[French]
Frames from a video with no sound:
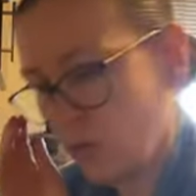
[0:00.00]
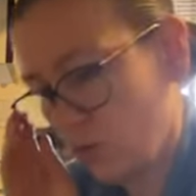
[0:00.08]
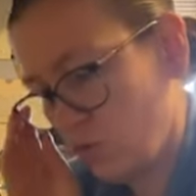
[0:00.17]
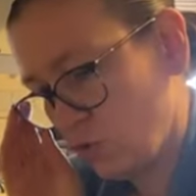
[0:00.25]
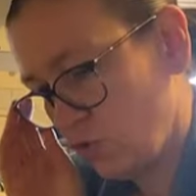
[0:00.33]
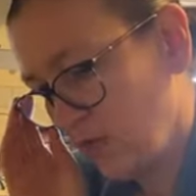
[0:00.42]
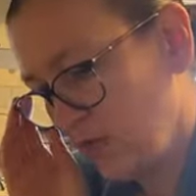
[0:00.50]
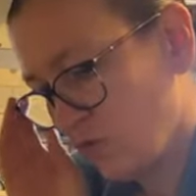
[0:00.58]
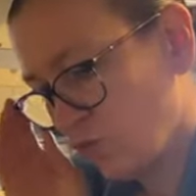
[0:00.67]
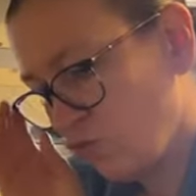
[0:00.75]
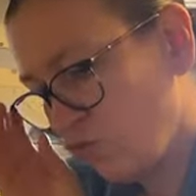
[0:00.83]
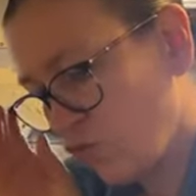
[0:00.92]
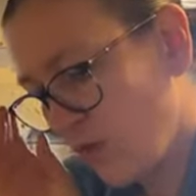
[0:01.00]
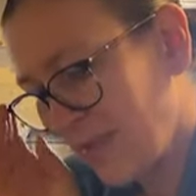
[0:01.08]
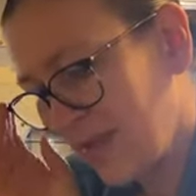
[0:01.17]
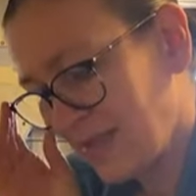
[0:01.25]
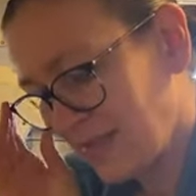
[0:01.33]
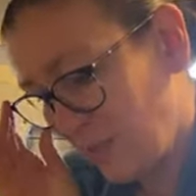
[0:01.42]
je suis allée dans deux, trois
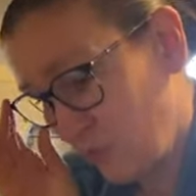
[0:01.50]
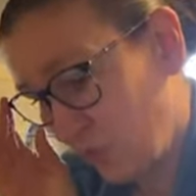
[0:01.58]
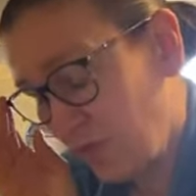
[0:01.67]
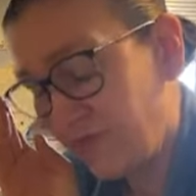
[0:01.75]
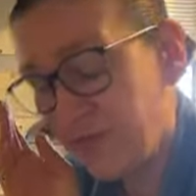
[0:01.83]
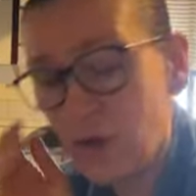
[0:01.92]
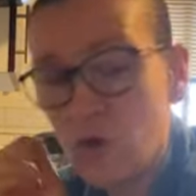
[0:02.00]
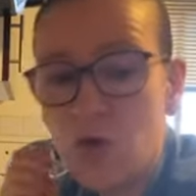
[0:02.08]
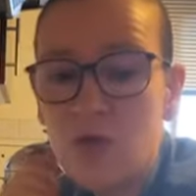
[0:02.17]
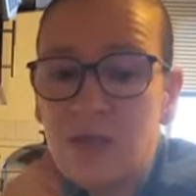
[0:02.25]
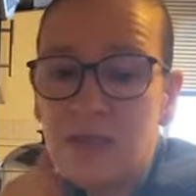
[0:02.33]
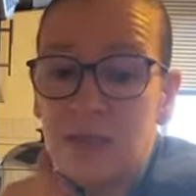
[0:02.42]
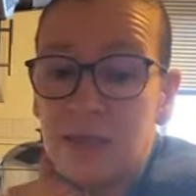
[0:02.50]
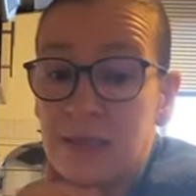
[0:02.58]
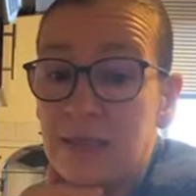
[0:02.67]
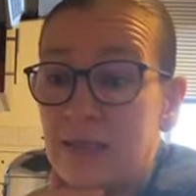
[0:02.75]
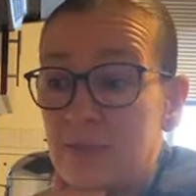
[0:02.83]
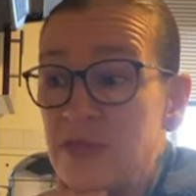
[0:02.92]
magasins bio différents
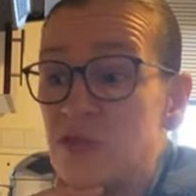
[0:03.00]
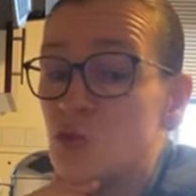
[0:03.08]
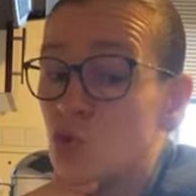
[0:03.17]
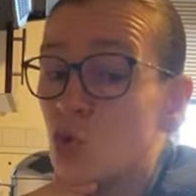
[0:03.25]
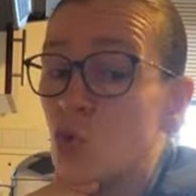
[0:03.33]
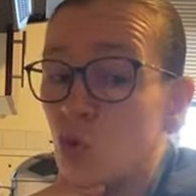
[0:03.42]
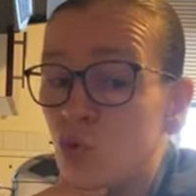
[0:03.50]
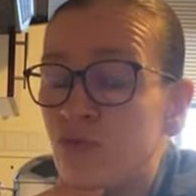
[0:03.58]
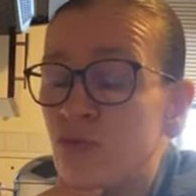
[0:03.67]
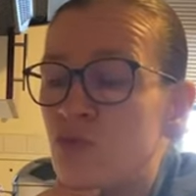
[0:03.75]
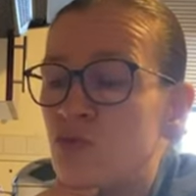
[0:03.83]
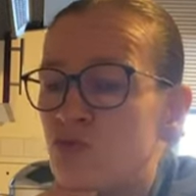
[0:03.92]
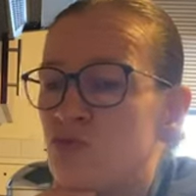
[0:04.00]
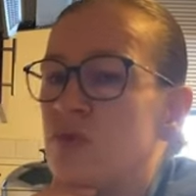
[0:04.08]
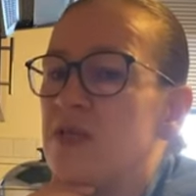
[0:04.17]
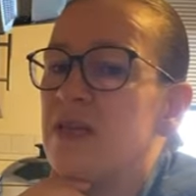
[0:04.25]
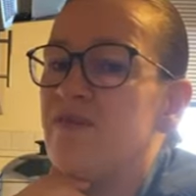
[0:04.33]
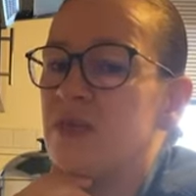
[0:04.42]
les mythes sont revenus.
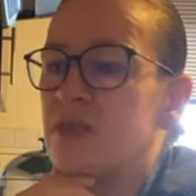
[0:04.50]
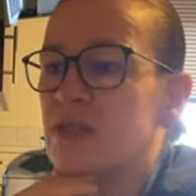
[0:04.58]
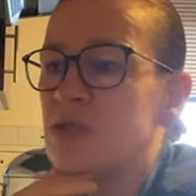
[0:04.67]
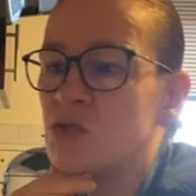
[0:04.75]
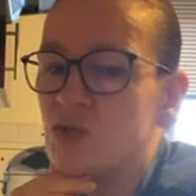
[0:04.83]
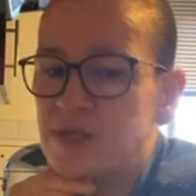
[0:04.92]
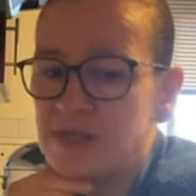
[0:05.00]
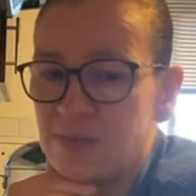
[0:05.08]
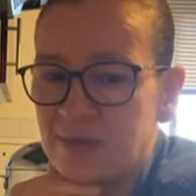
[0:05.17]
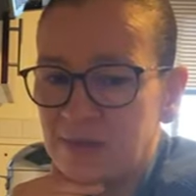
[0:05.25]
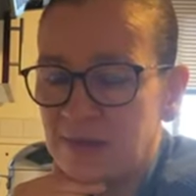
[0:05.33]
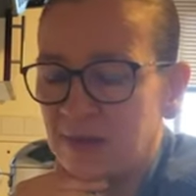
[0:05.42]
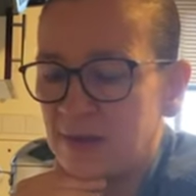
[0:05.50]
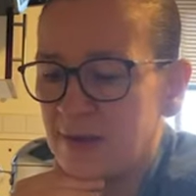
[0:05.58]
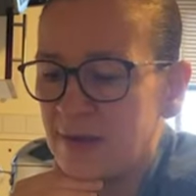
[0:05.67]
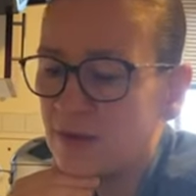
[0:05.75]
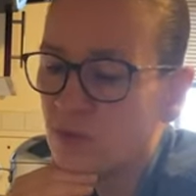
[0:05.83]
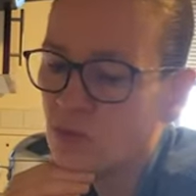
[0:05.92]
Il a fait très chaud la semaine
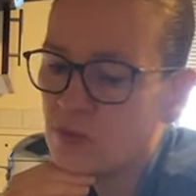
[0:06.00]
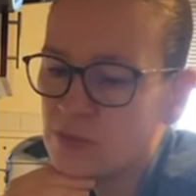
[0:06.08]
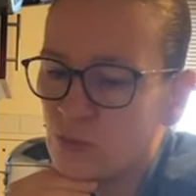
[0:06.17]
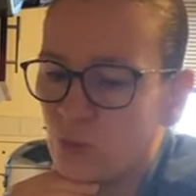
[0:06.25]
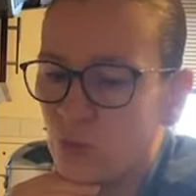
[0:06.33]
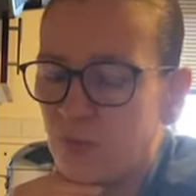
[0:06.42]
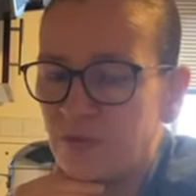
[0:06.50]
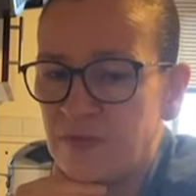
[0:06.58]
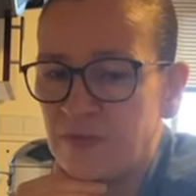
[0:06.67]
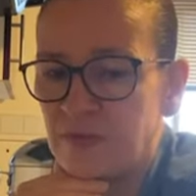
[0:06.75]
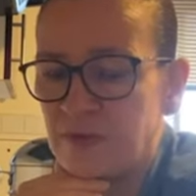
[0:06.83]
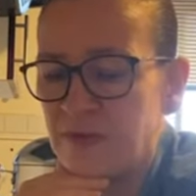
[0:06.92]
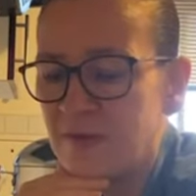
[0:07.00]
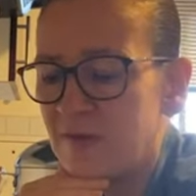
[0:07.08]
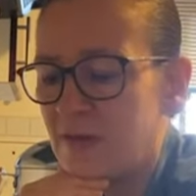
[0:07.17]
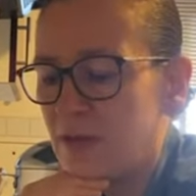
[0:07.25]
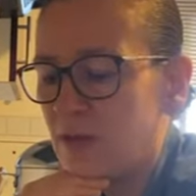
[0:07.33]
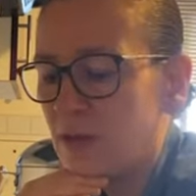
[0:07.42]
dernière, donc elles en ont profité.
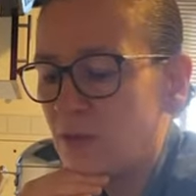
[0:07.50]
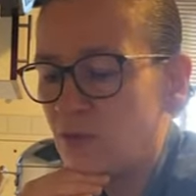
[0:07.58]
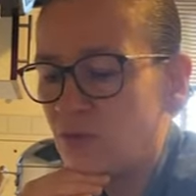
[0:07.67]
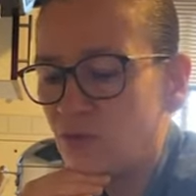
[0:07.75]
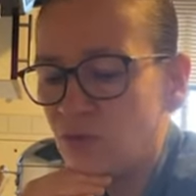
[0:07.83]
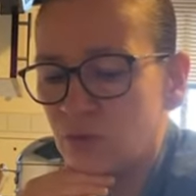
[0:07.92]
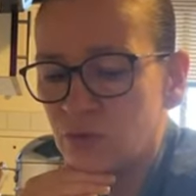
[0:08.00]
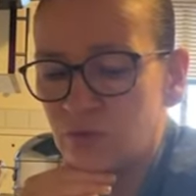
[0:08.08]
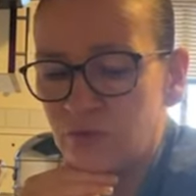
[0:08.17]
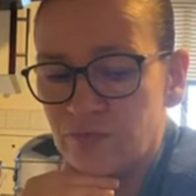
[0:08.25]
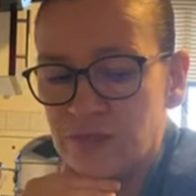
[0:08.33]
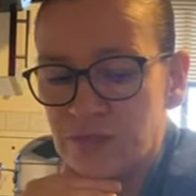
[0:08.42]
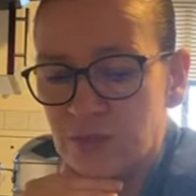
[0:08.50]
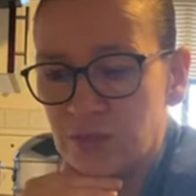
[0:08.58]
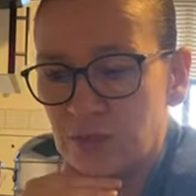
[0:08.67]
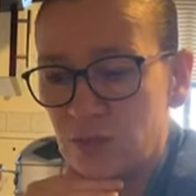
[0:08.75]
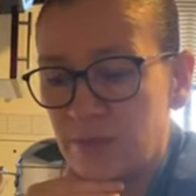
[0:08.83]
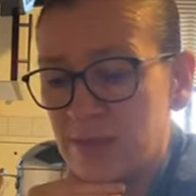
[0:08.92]
Donc quand vous
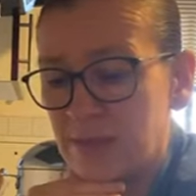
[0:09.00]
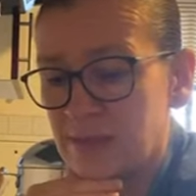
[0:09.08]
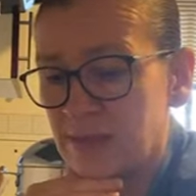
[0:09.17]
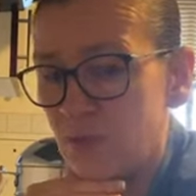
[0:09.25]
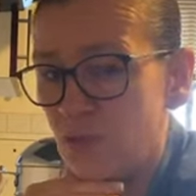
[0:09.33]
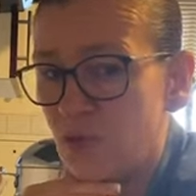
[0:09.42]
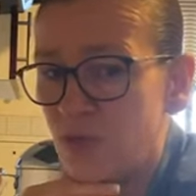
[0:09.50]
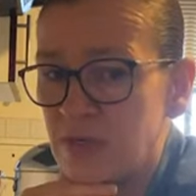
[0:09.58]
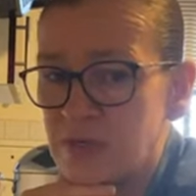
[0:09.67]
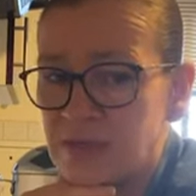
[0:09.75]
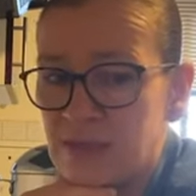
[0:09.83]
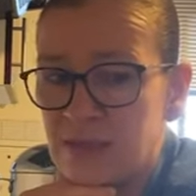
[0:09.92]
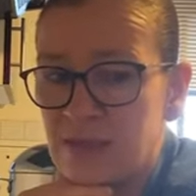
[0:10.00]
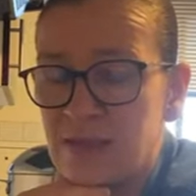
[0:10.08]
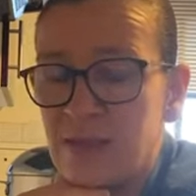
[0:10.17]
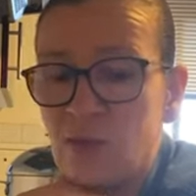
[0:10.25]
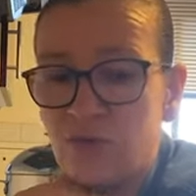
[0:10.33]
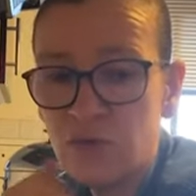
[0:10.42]
achetez en magasin bio, essayez
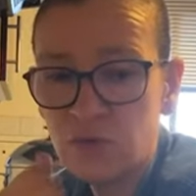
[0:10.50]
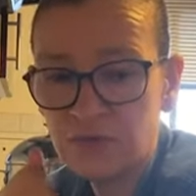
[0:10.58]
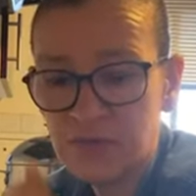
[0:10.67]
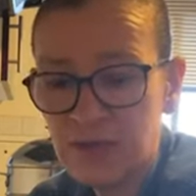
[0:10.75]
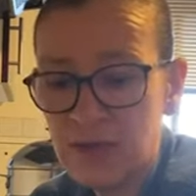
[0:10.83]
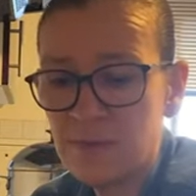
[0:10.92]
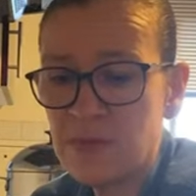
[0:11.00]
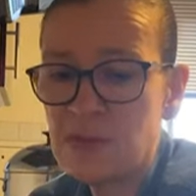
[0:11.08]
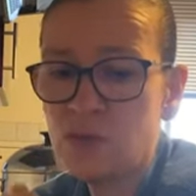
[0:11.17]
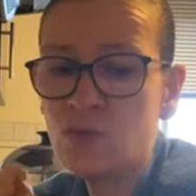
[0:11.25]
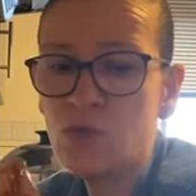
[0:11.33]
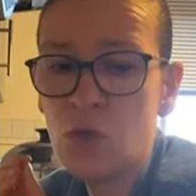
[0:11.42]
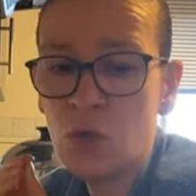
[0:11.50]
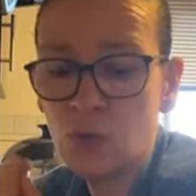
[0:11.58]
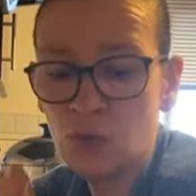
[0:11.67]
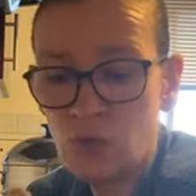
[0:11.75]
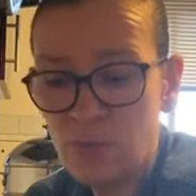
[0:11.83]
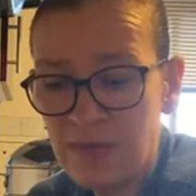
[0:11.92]
dès que vous rentrez à la maison
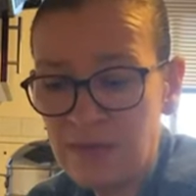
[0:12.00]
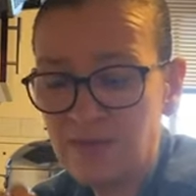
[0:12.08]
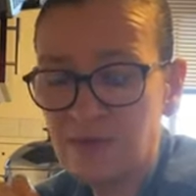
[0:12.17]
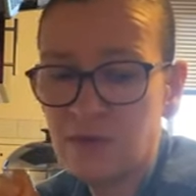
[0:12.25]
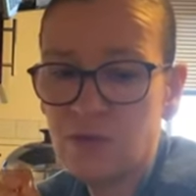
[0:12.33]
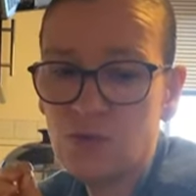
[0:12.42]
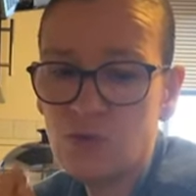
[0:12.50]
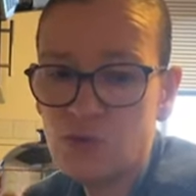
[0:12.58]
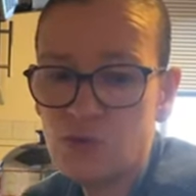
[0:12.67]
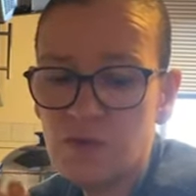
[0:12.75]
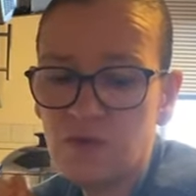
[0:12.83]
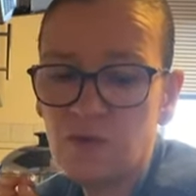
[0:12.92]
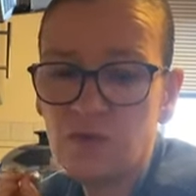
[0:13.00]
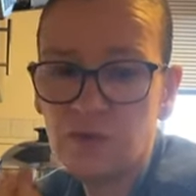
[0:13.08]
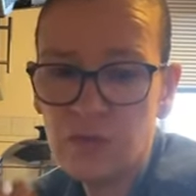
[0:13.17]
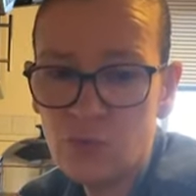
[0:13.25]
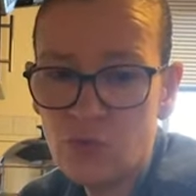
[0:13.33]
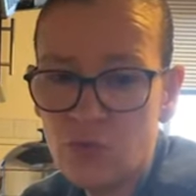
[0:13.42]
de mettre tout de suite dans des
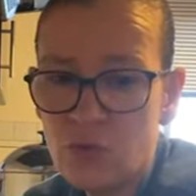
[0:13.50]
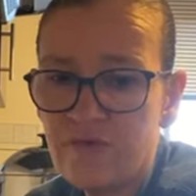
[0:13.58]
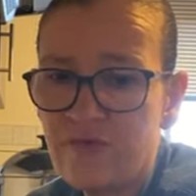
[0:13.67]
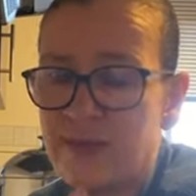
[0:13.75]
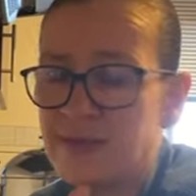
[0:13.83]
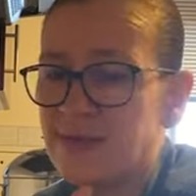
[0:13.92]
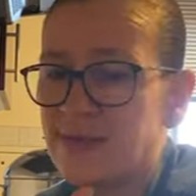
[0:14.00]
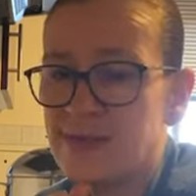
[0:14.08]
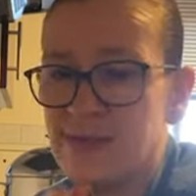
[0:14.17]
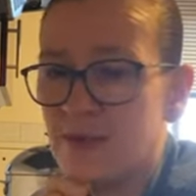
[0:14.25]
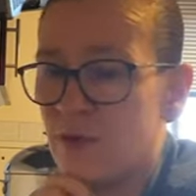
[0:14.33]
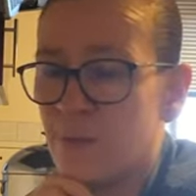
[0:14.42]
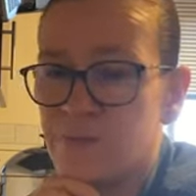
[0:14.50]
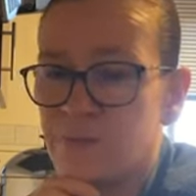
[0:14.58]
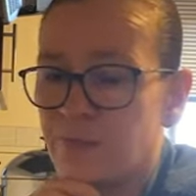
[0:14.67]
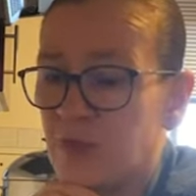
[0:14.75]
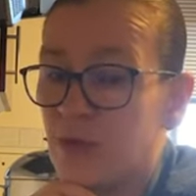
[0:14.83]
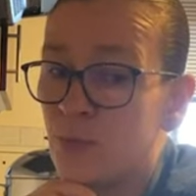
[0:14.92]
bocaux en verre. Ça c'est
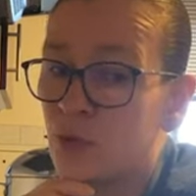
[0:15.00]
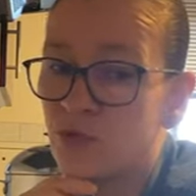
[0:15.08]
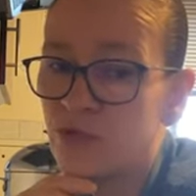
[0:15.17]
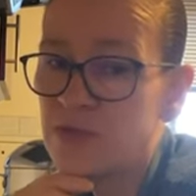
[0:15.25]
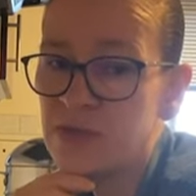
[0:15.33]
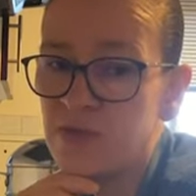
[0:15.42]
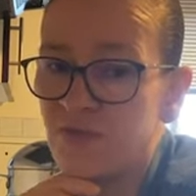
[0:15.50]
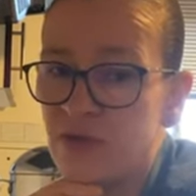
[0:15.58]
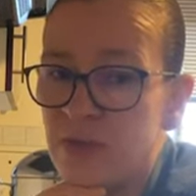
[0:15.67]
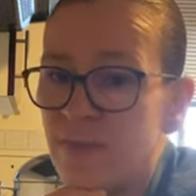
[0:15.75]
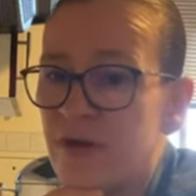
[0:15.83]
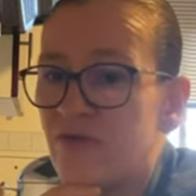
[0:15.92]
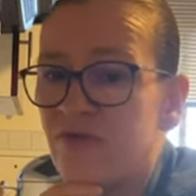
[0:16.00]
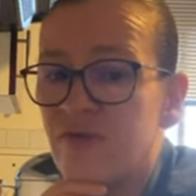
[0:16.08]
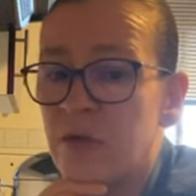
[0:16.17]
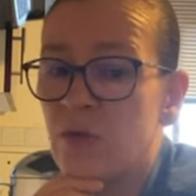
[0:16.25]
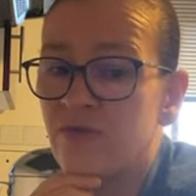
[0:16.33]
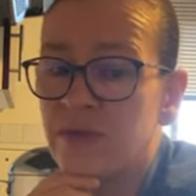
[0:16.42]
important si vous voulez pas vous
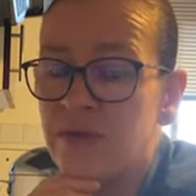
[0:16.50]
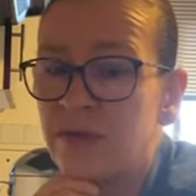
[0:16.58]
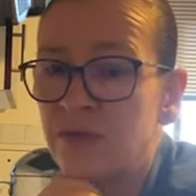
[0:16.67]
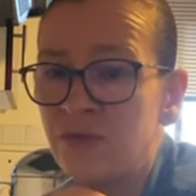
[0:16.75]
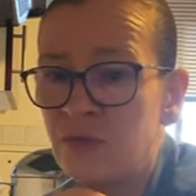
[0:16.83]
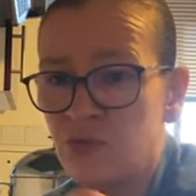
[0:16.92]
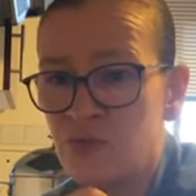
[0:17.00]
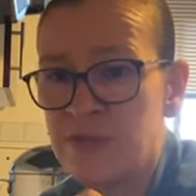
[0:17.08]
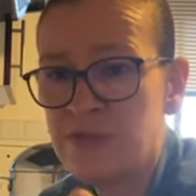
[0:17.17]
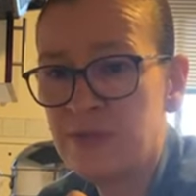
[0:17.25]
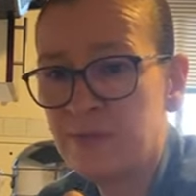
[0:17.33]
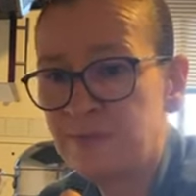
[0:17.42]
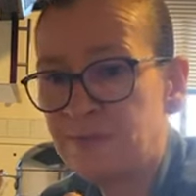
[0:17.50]
faire envahir dans votre cuisine.